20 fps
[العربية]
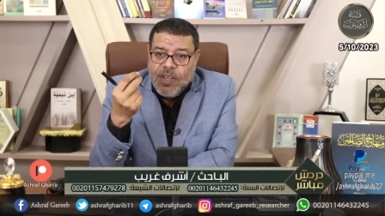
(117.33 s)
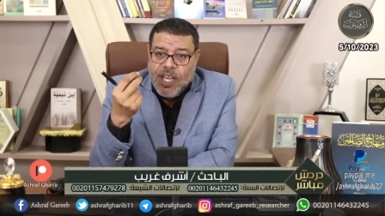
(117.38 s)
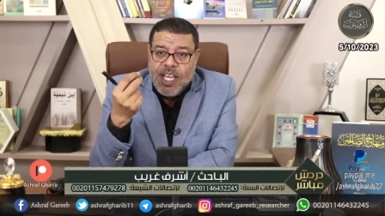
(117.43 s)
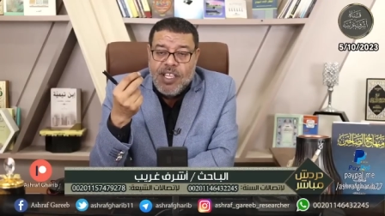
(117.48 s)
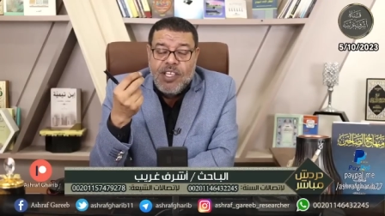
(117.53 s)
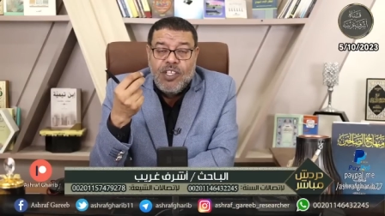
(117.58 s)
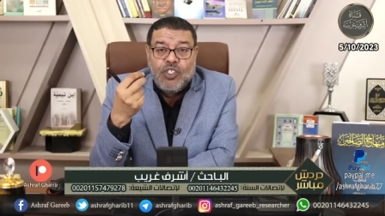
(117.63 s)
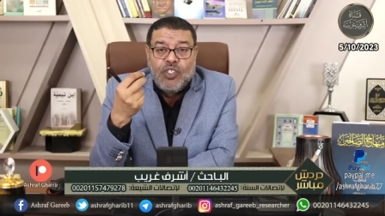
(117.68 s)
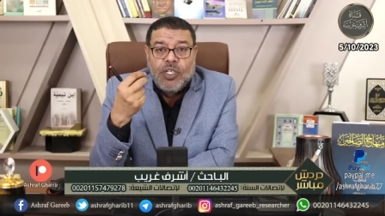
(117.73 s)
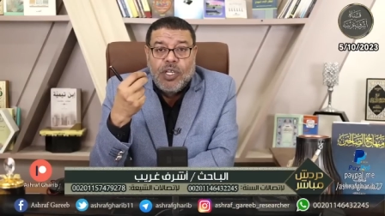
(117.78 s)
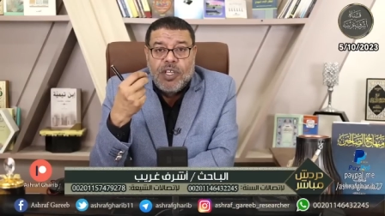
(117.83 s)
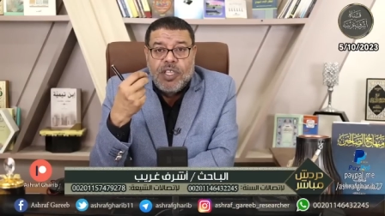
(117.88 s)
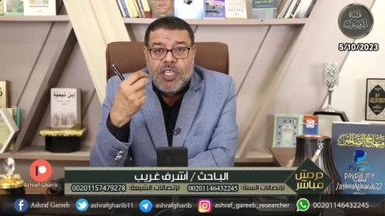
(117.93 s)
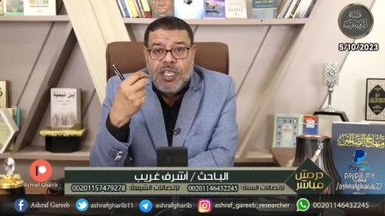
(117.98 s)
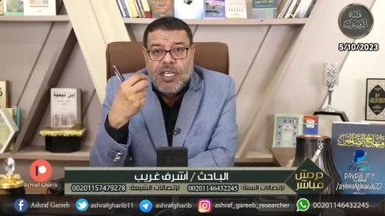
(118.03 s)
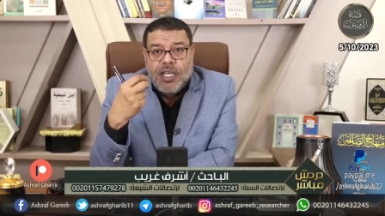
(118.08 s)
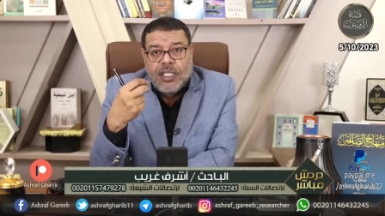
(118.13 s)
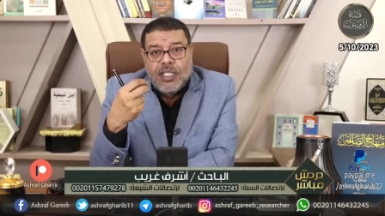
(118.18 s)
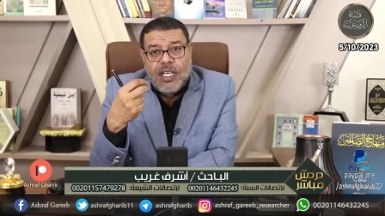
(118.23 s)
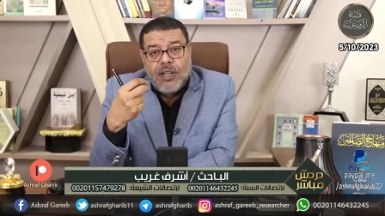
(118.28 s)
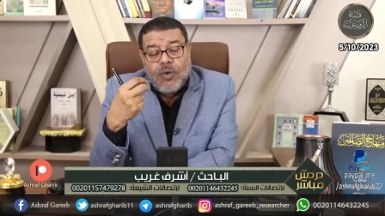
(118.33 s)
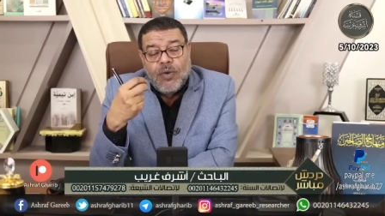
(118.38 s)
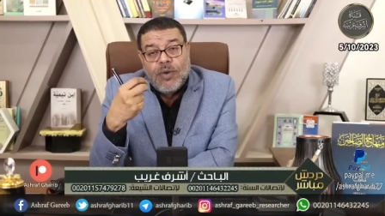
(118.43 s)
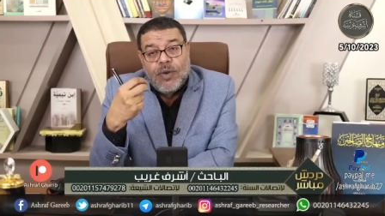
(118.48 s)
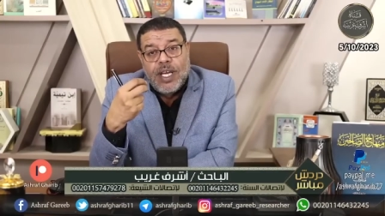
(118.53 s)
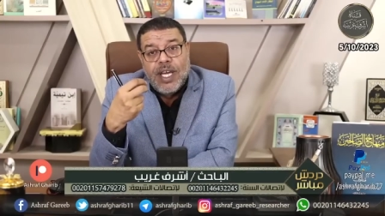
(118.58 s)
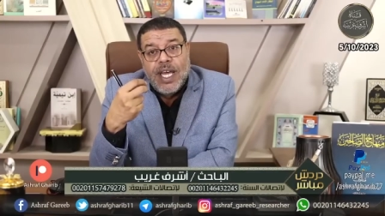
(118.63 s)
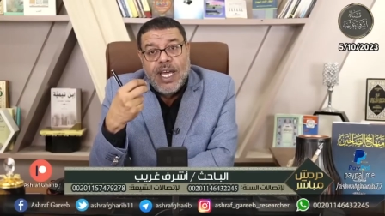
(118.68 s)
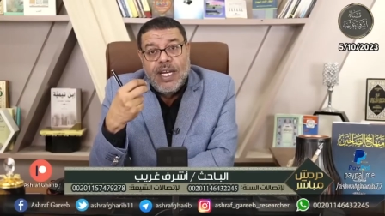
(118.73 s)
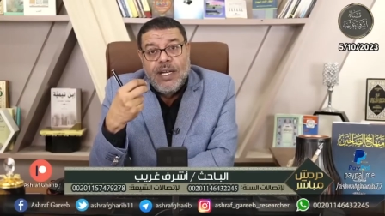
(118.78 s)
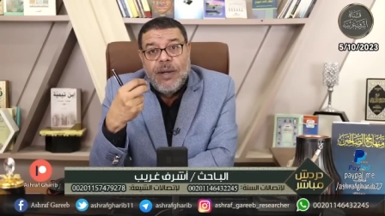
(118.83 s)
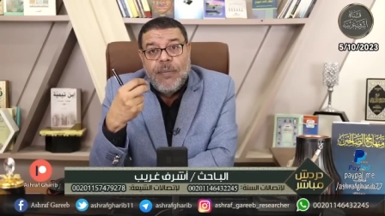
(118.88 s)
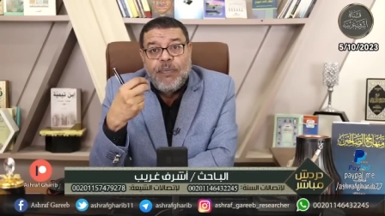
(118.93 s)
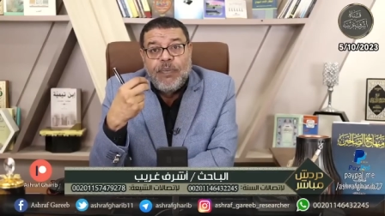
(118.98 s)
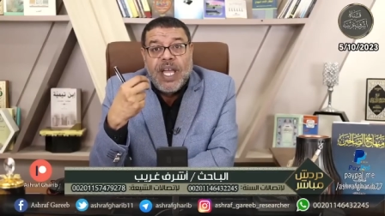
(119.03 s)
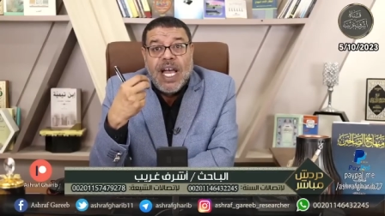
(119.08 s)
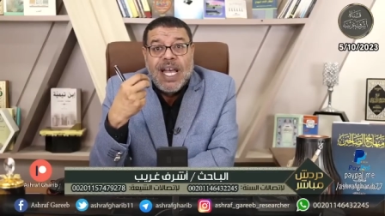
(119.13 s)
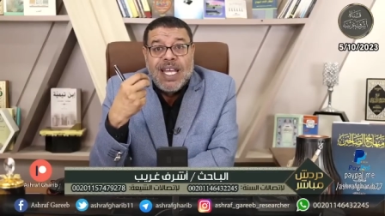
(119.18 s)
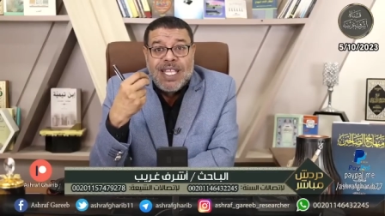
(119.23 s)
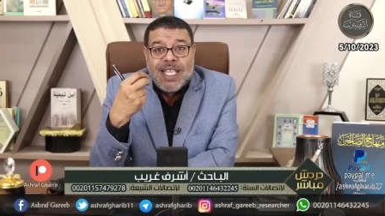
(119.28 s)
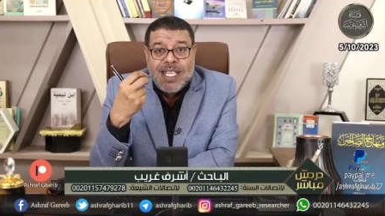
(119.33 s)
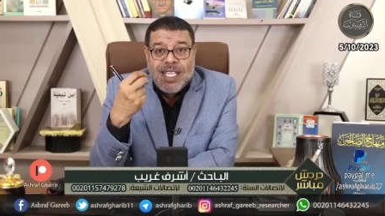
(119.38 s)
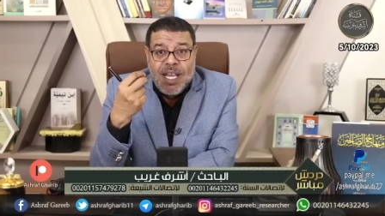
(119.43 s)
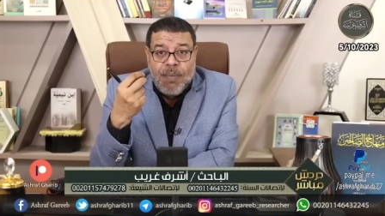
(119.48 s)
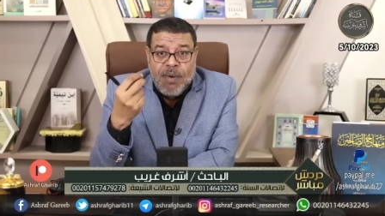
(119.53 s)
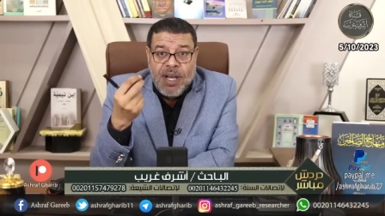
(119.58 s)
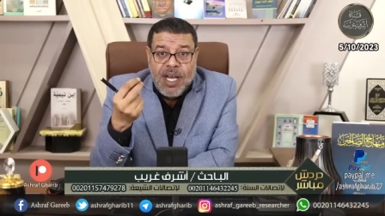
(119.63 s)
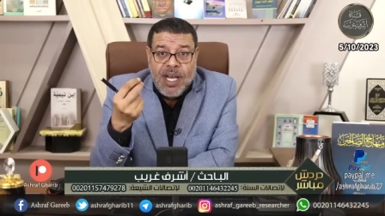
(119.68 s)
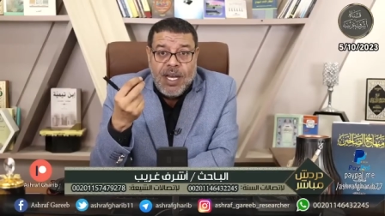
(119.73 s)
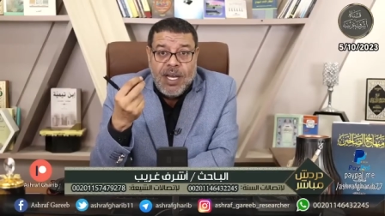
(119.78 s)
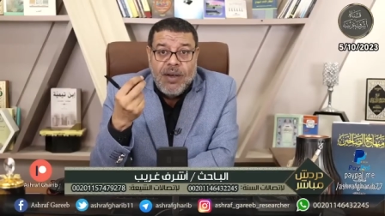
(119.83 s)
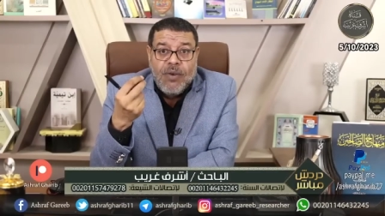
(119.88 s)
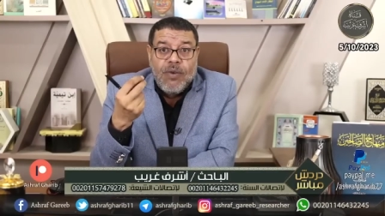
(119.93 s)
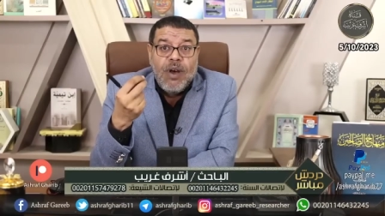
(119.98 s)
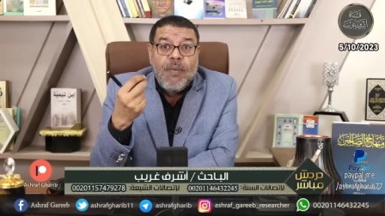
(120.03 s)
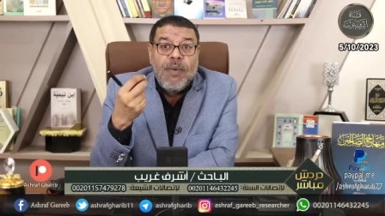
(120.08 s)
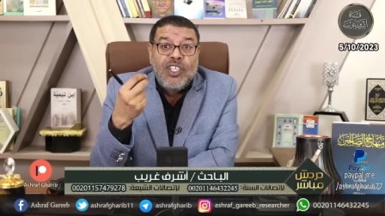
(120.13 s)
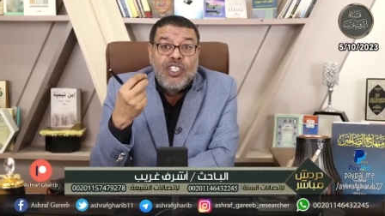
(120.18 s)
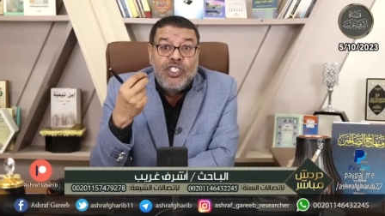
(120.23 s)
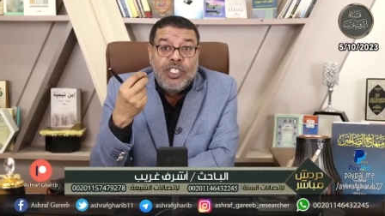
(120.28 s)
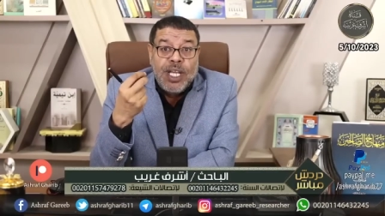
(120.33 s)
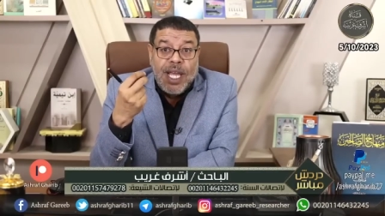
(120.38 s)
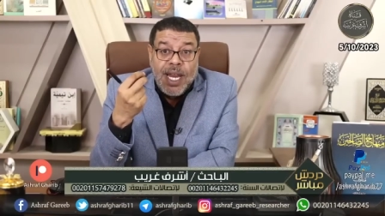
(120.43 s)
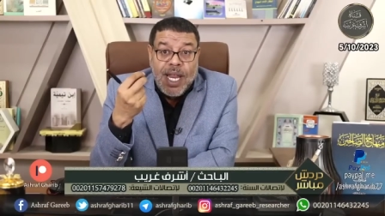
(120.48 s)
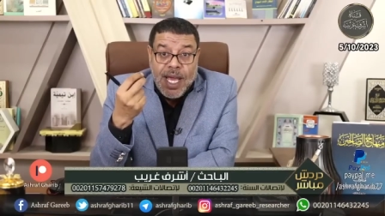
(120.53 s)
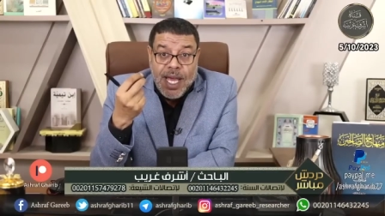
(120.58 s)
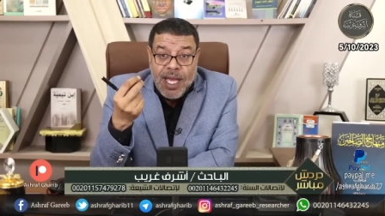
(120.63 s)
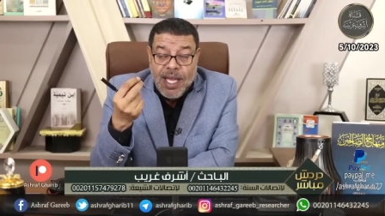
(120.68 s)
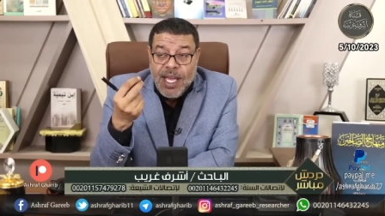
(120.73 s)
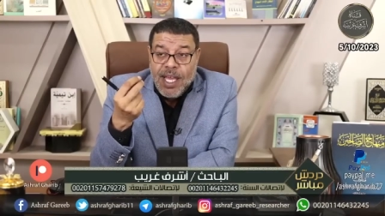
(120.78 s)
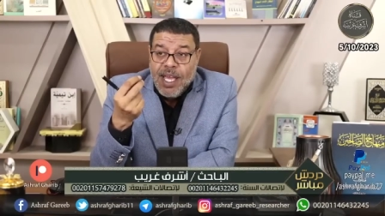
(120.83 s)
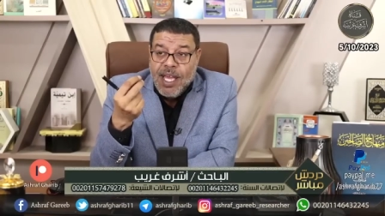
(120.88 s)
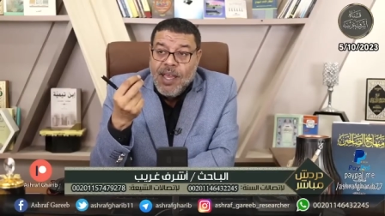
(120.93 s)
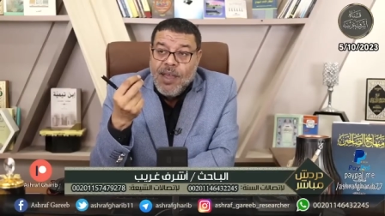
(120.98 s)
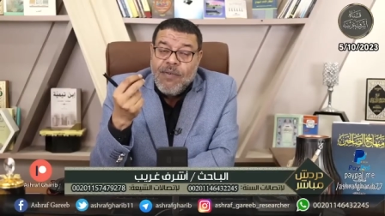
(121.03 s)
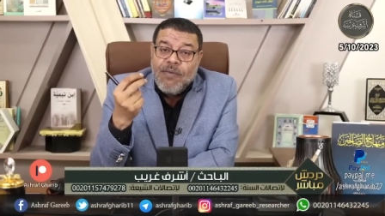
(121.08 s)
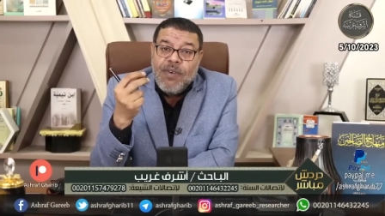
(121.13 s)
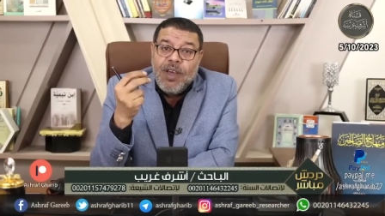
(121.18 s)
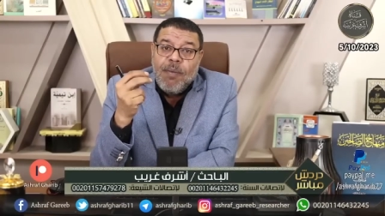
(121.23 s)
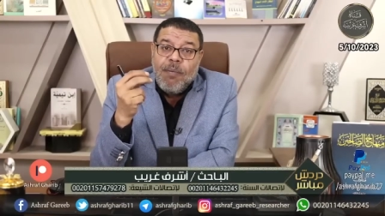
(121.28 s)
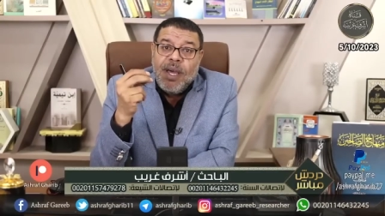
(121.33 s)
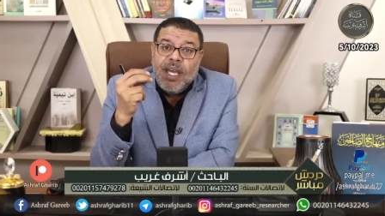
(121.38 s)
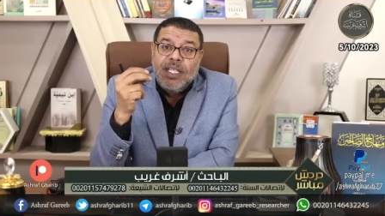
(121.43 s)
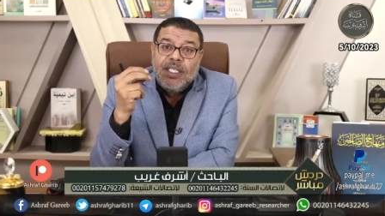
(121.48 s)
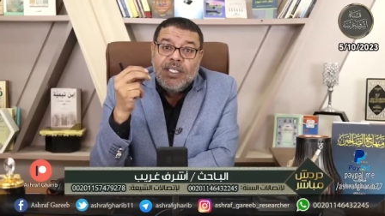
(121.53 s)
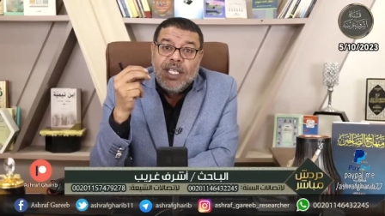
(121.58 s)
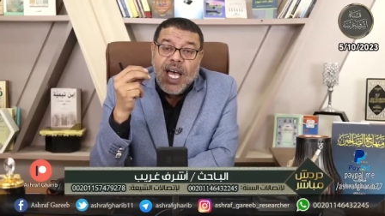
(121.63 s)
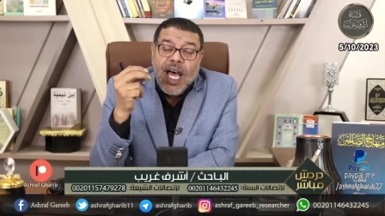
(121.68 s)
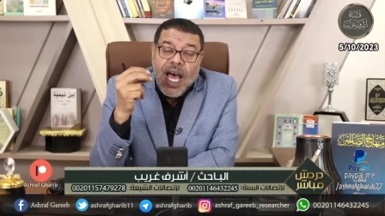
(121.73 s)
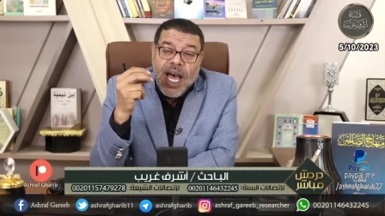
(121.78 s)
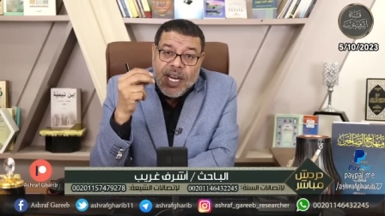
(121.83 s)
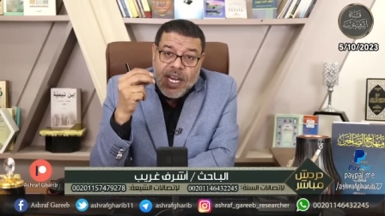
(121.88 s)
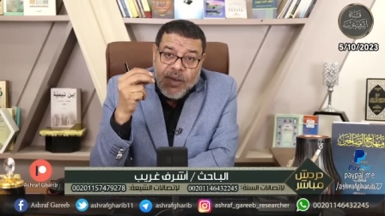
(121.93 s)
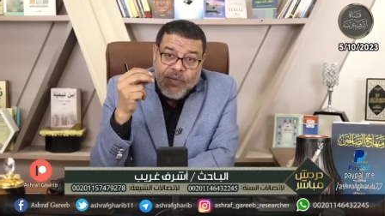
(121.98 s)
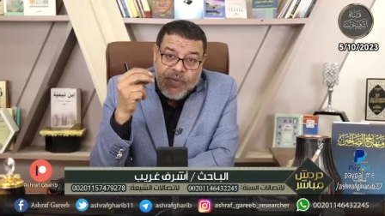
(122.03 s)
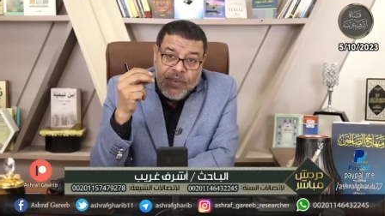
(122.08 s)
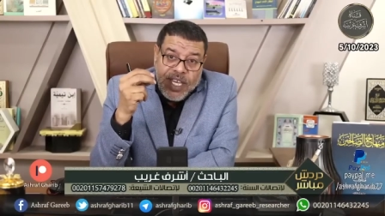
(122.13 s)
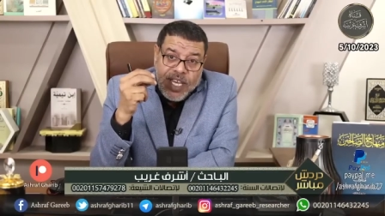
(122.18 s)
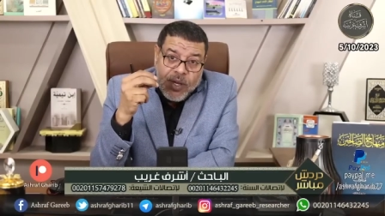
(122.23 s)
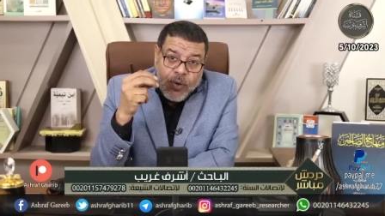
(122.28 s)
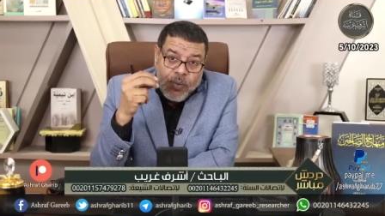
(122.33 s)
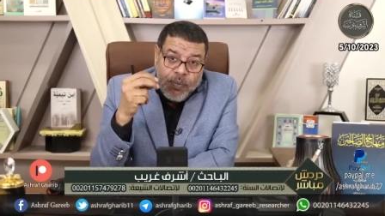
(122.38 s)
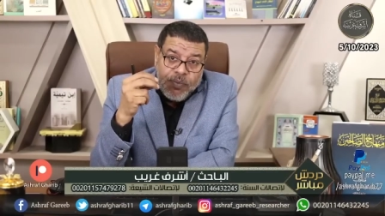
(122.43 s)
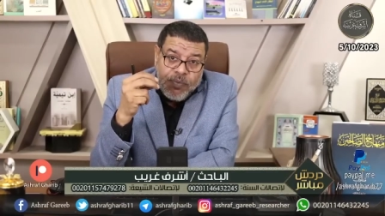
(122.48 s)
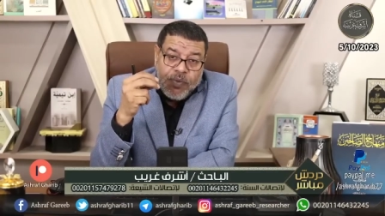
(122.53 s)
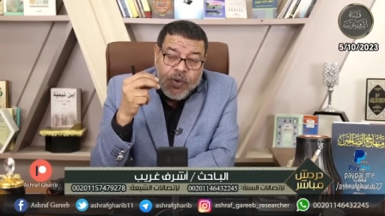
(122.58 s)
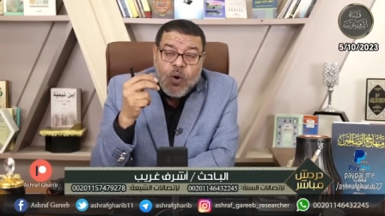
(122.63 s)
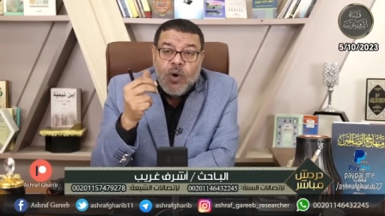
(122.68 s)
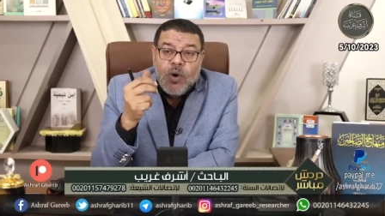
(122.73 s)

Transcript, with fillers: هذه الشخصيات القران عظمها وبجلها فمن طعن فيهم فهو